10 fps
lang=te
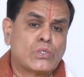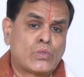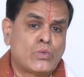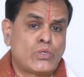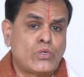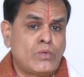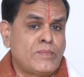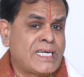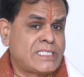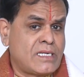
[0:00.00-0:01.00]
సూర్యుడు
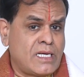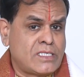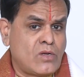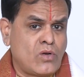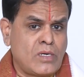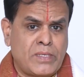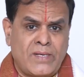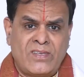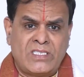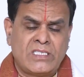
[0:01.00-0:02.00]
మేషరాశిలోకి
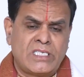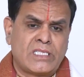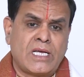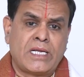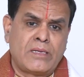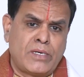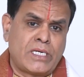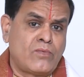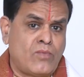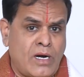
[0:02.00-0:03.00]
ప్రవేశించే దాన్ని
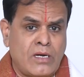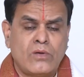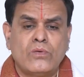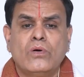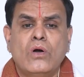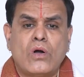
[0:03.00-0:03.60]
బట్టి వాళ్ళు